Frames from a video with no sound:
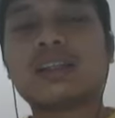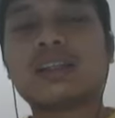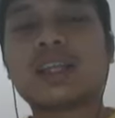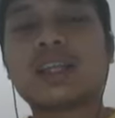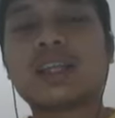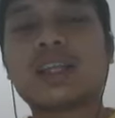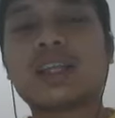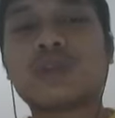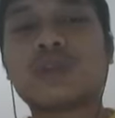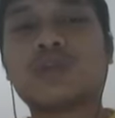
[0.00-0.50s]

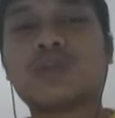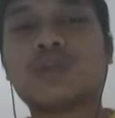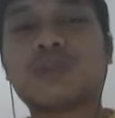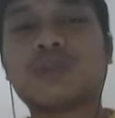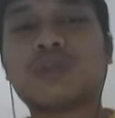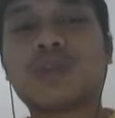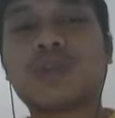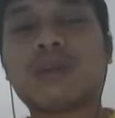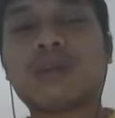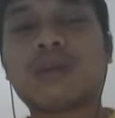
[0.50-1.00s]
sekitar
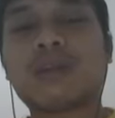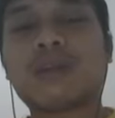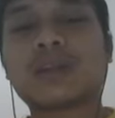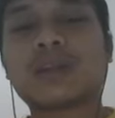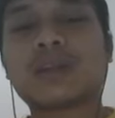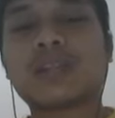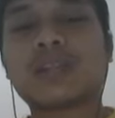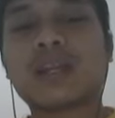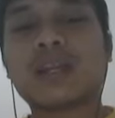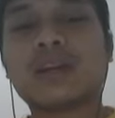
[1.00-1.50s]
75%
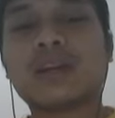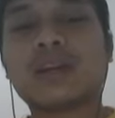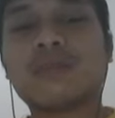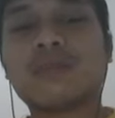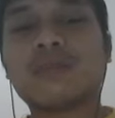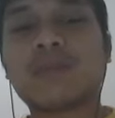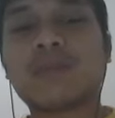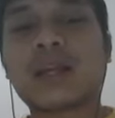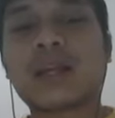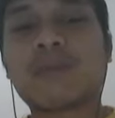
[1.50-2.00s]

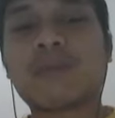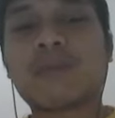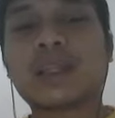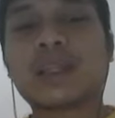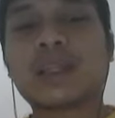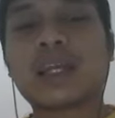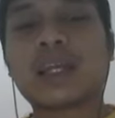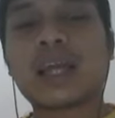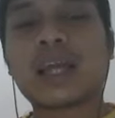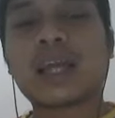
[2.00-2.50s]

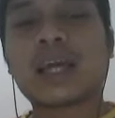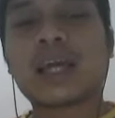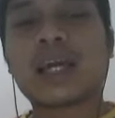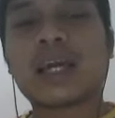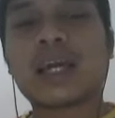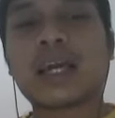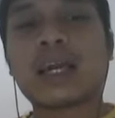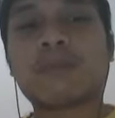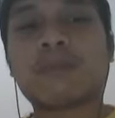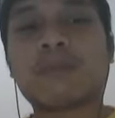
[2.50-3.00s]
pendapatannya
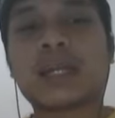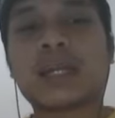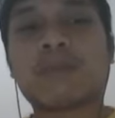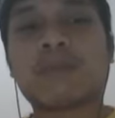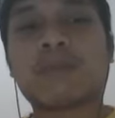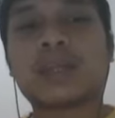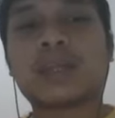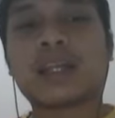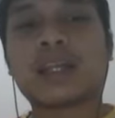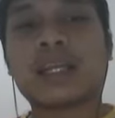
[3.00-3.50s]
adalah
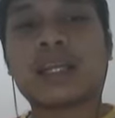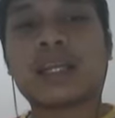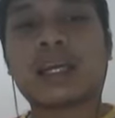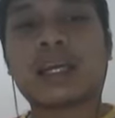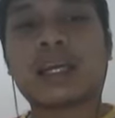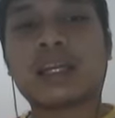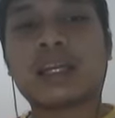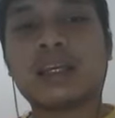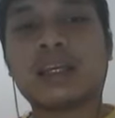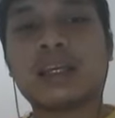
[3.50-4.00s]

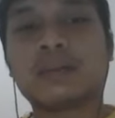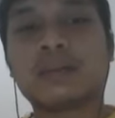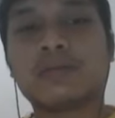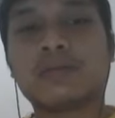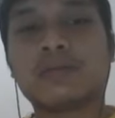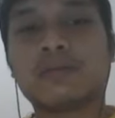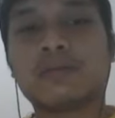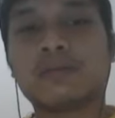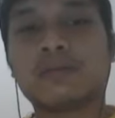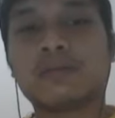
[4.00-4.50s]
pendapatan dari
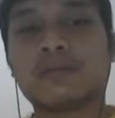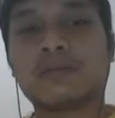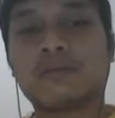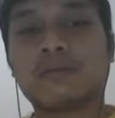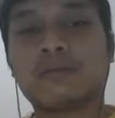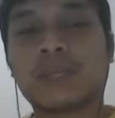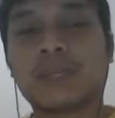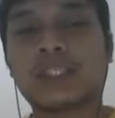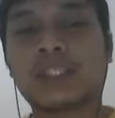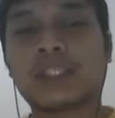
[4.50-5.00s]

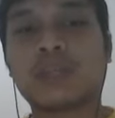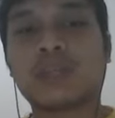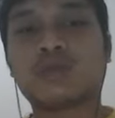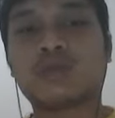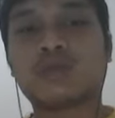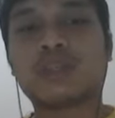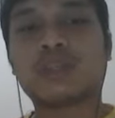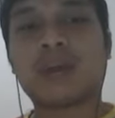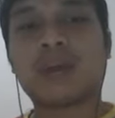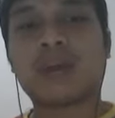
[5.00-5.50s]

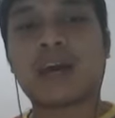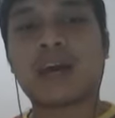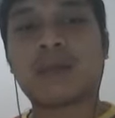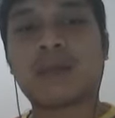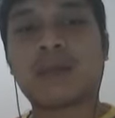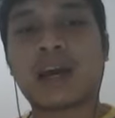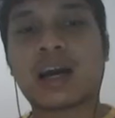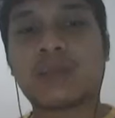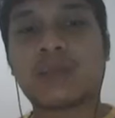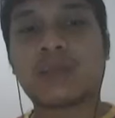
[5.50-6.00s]
distribusi
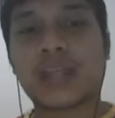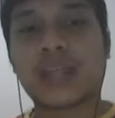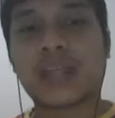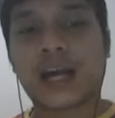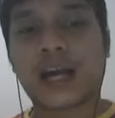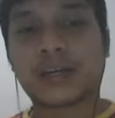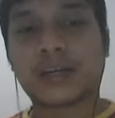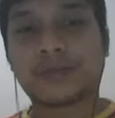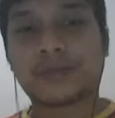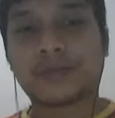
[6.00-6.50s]
bahan bakar
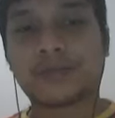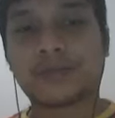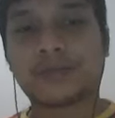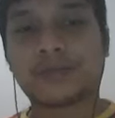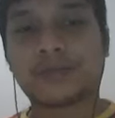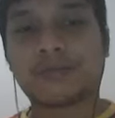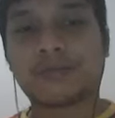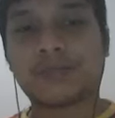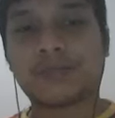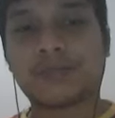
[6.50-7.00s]
minyak
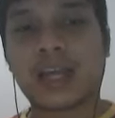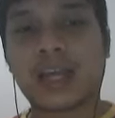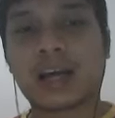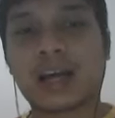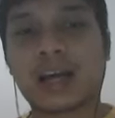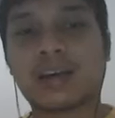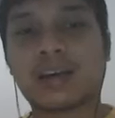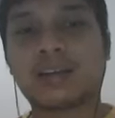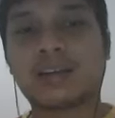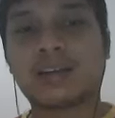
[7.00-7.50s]

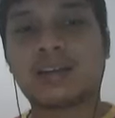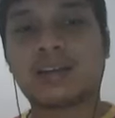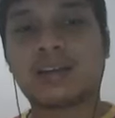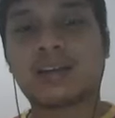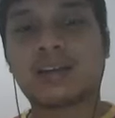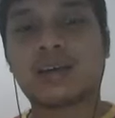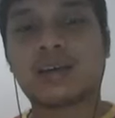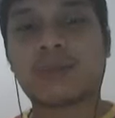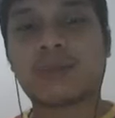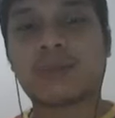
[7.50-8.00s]
ya
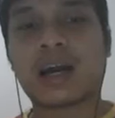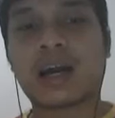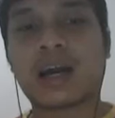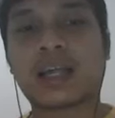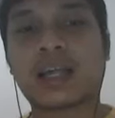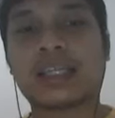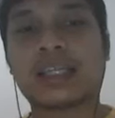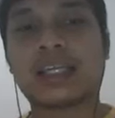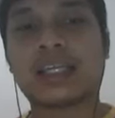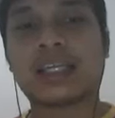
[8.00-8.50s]
ke
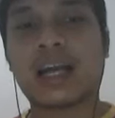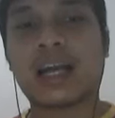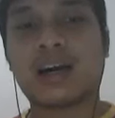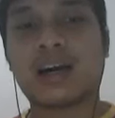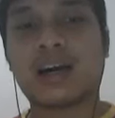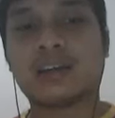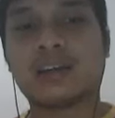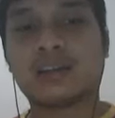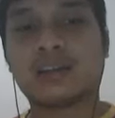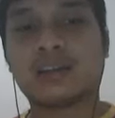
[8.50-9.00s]
pihak
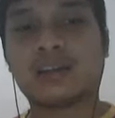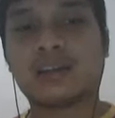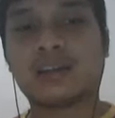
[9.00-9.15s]
ketiga.